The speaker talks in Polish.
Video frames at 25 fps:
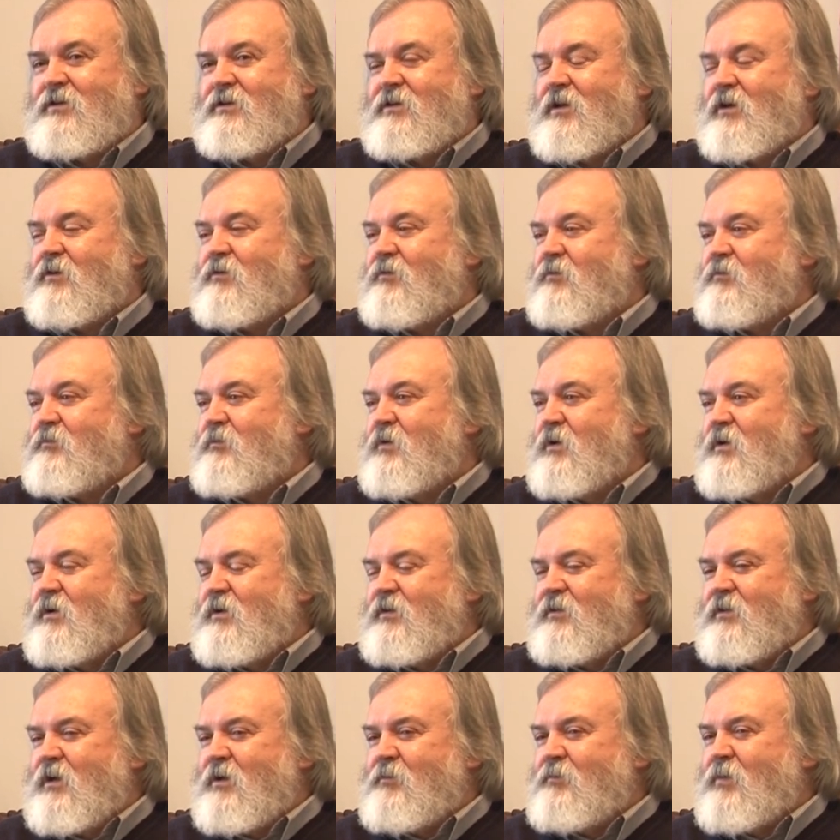Taką
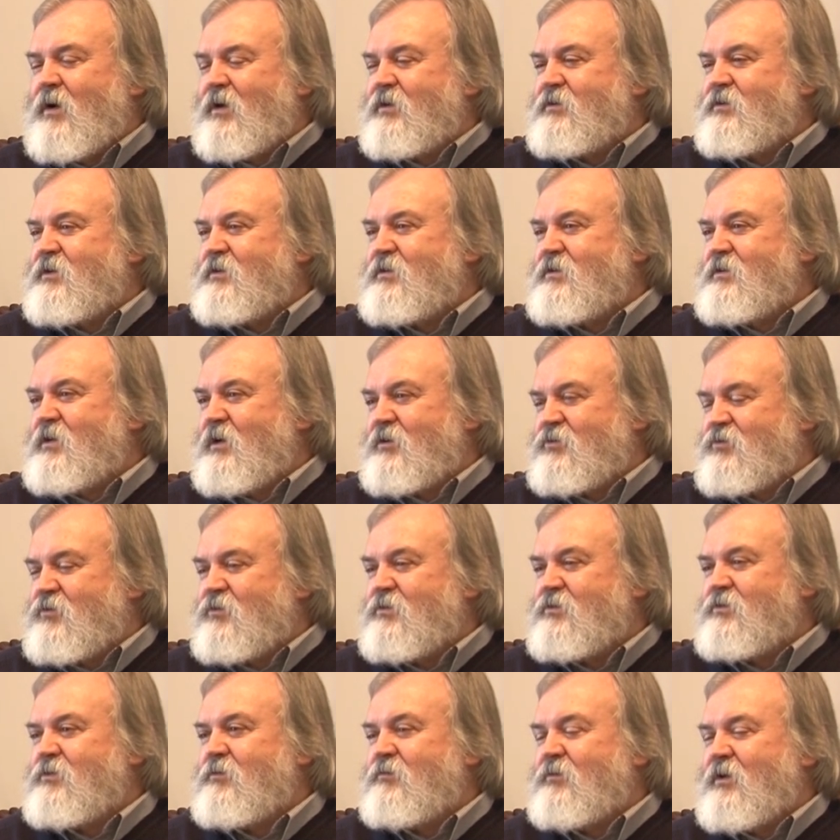najbardziej
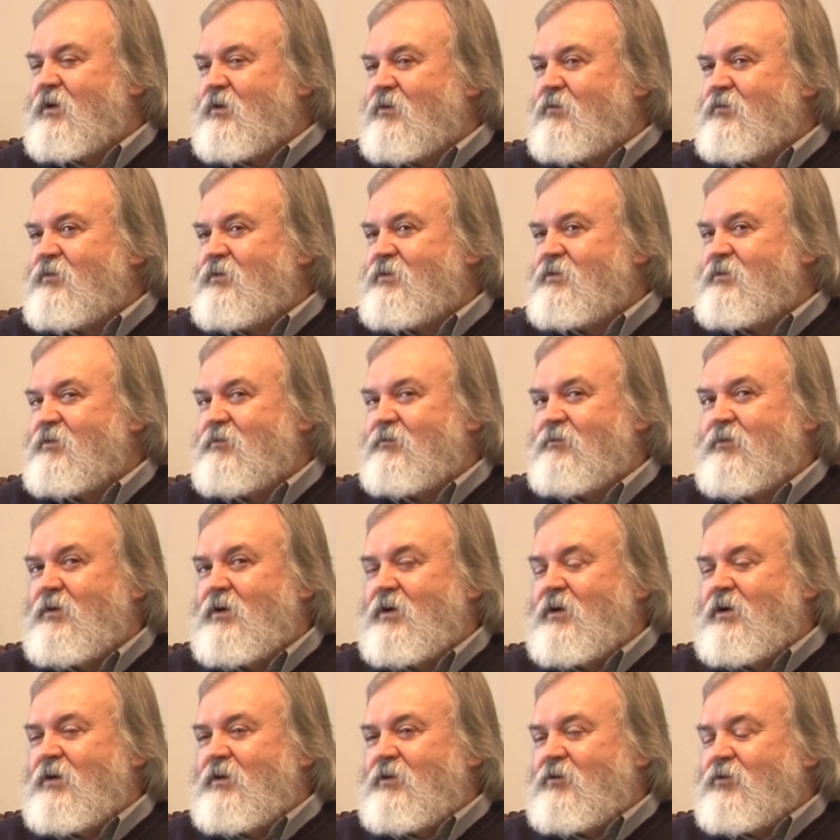znaczącą darowizną
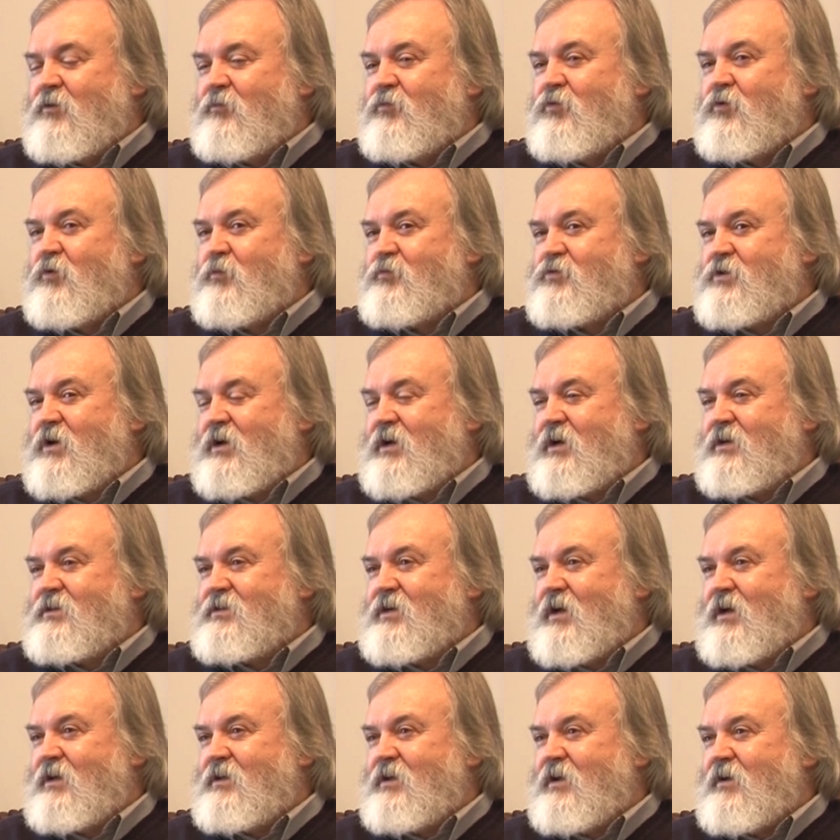to było
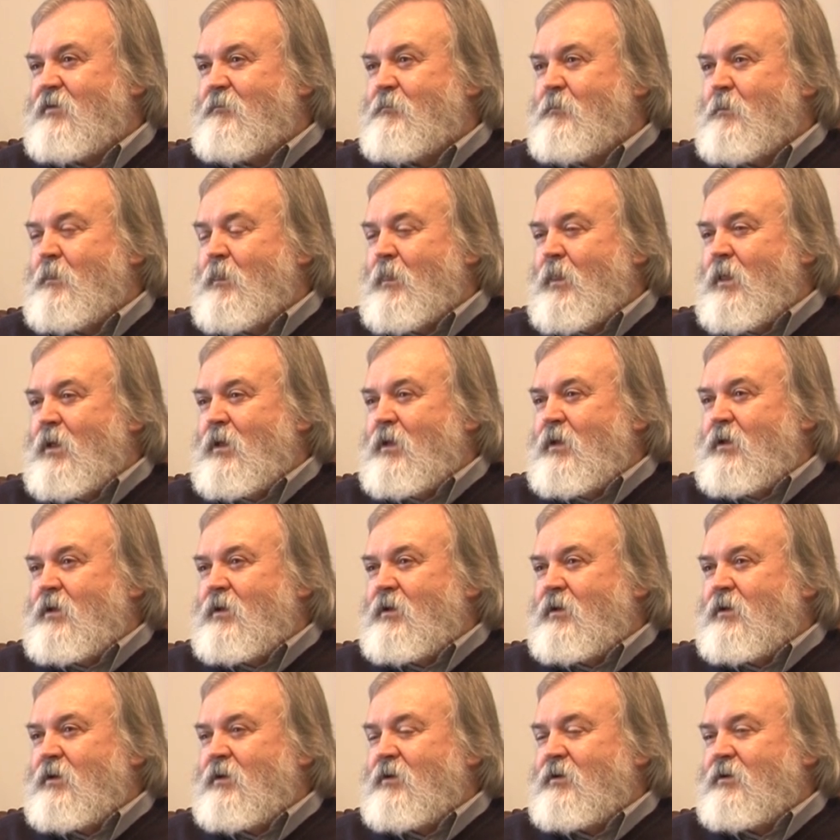przekazanie
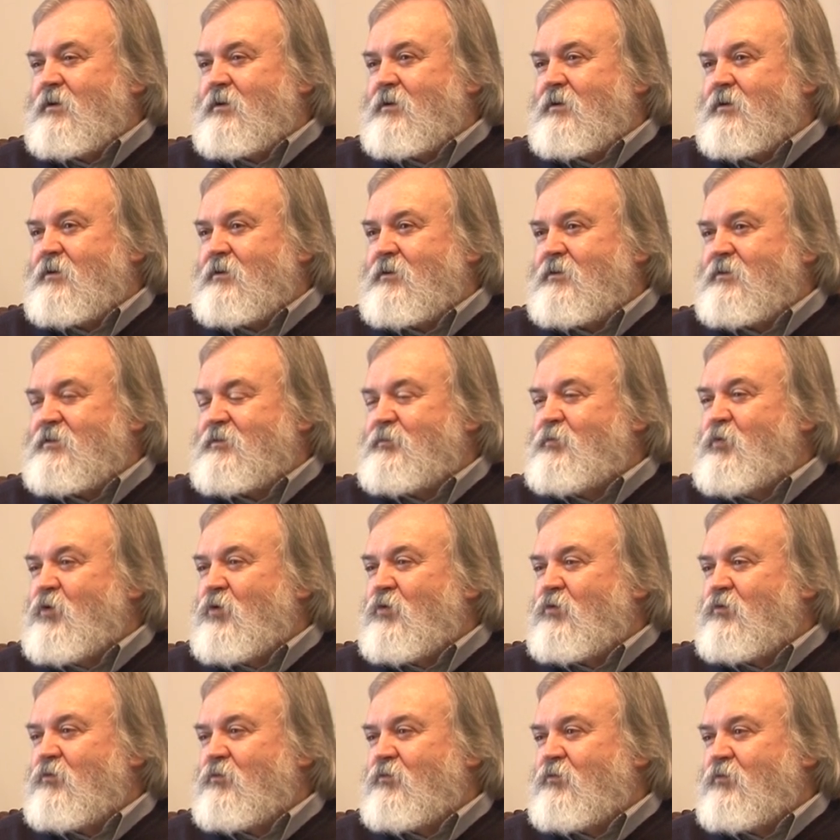y,
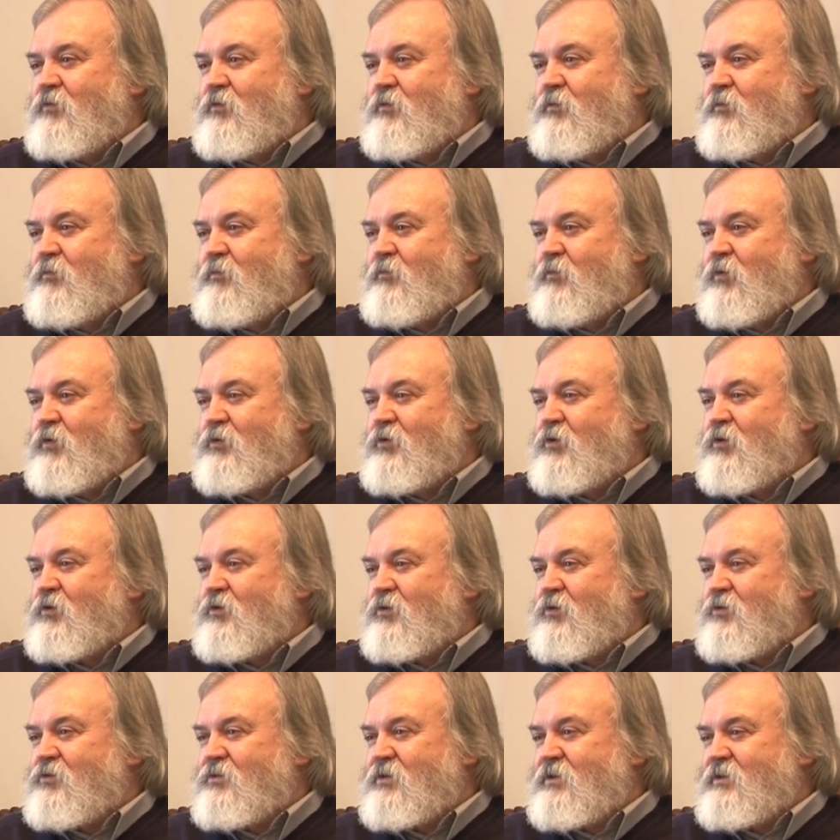zbiorów po
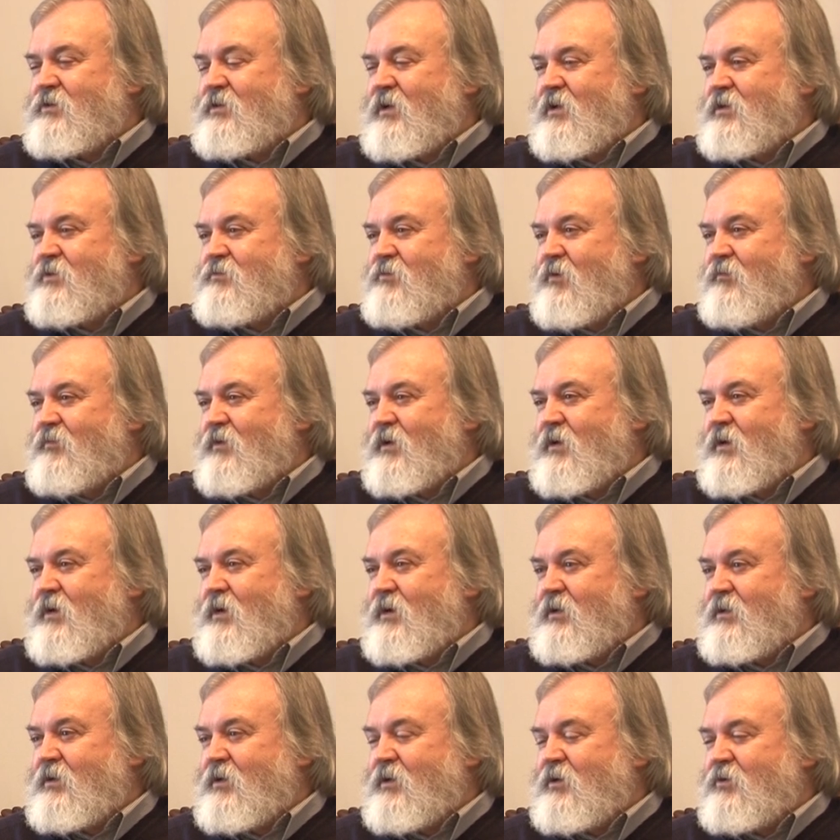doktorze Stanisławie
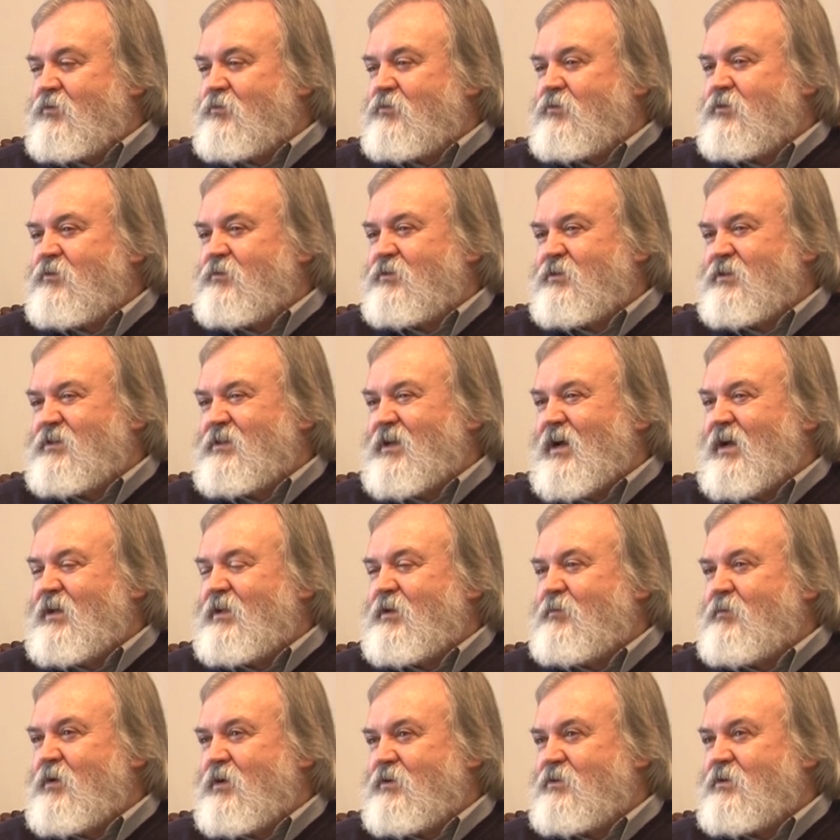Kadeju, to
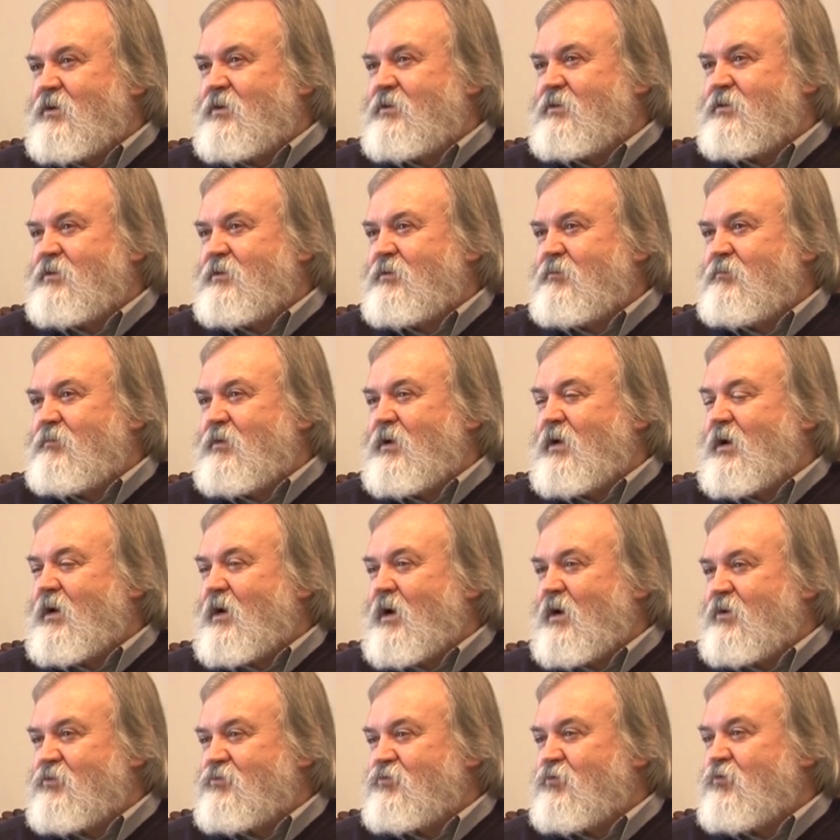znanym jasielskim
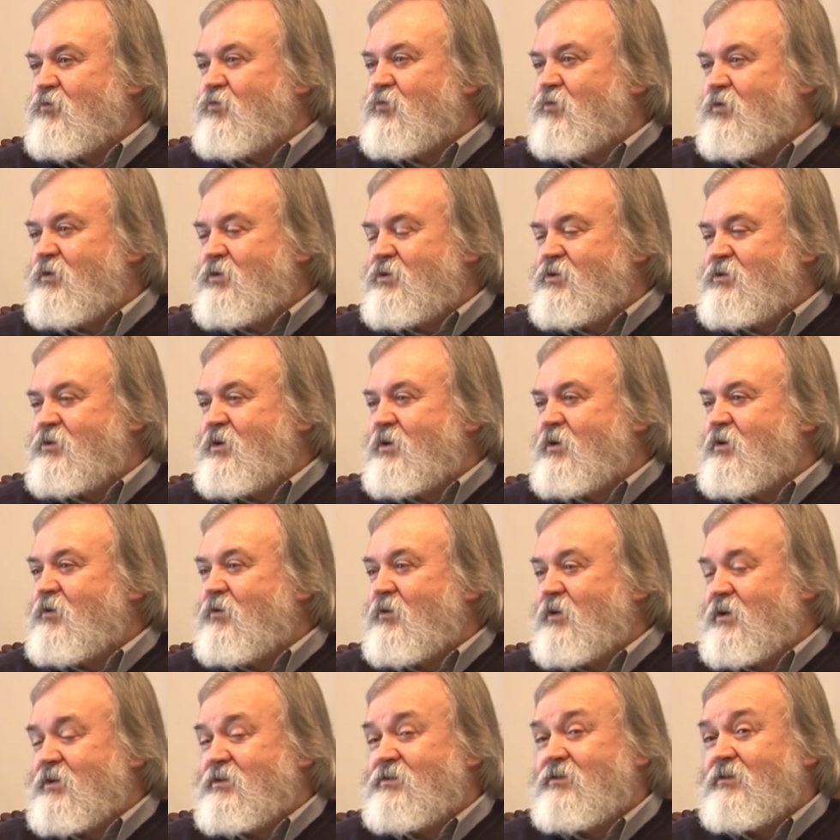lekarzu, okuliście i
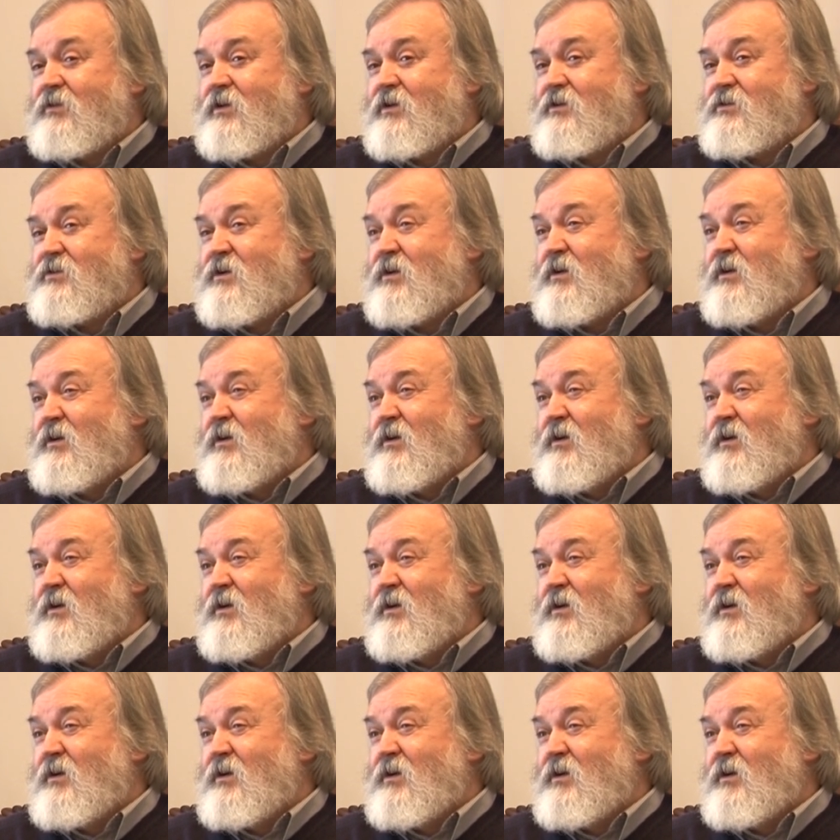kolekcjonerze.